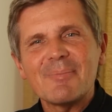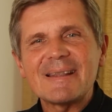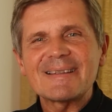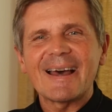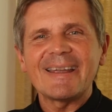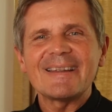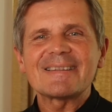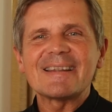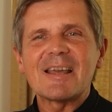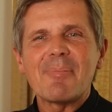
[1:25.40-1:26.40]
Bezeichnet
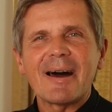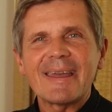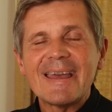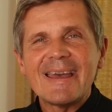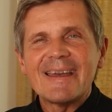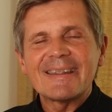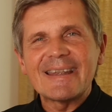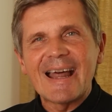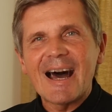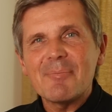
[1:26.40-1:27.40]
sind dabei die
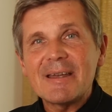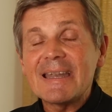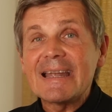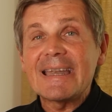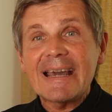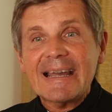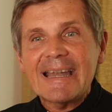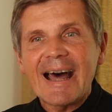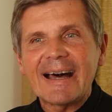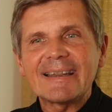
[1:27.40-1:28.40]
Namen der
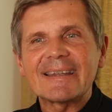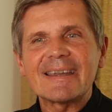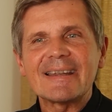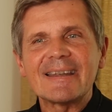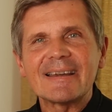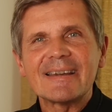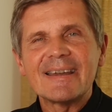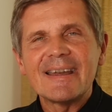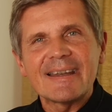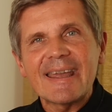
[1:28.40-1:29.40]
Gnadenkinder,
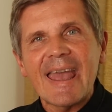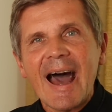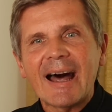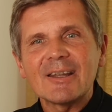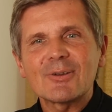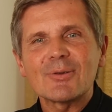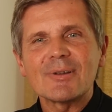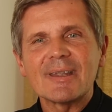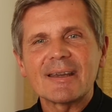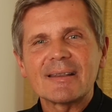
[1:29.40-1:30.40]
die er
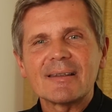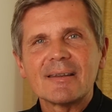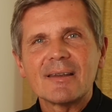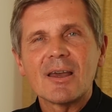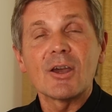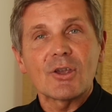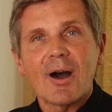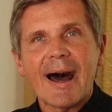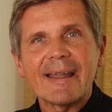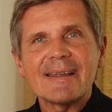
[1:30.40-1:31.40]
ankündigt.
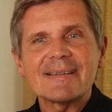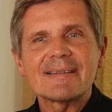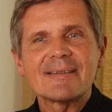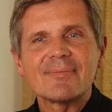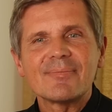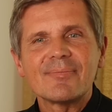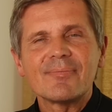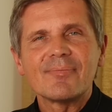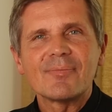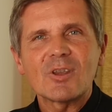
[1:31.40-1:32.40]
Johannes
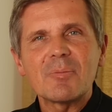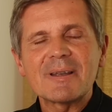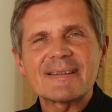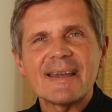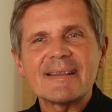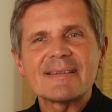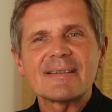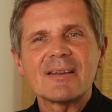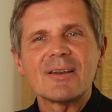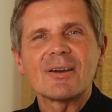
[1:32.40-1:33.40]
übersetzt,
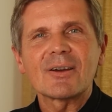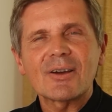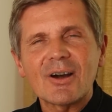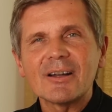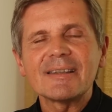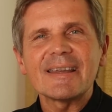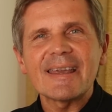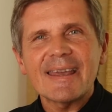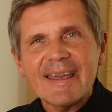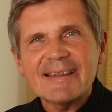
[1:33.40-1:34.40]
Gott
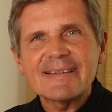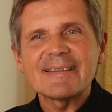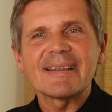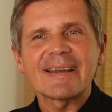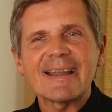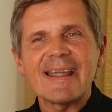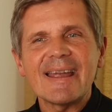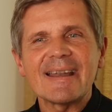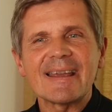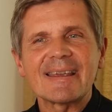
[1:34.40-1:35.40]
ist
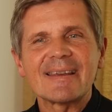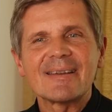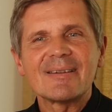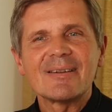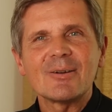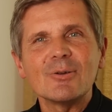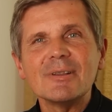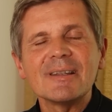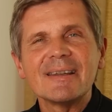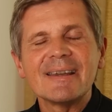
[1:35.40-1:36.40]
gnädig
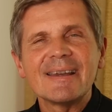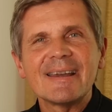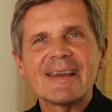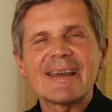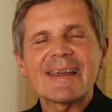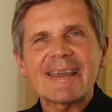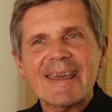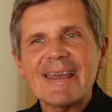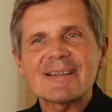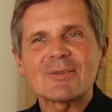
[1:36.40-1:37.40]
und
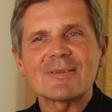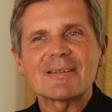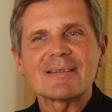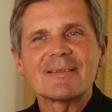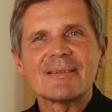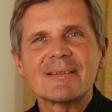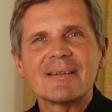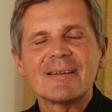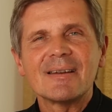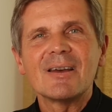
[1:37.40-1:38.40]
Jesus,
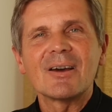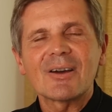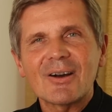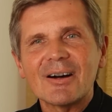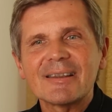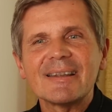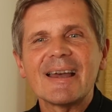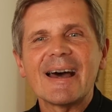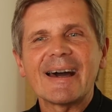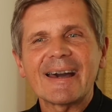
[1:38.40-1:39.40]
Gott
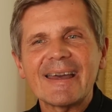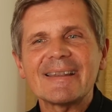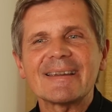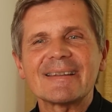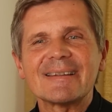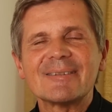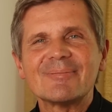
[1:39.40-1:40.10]
rettet.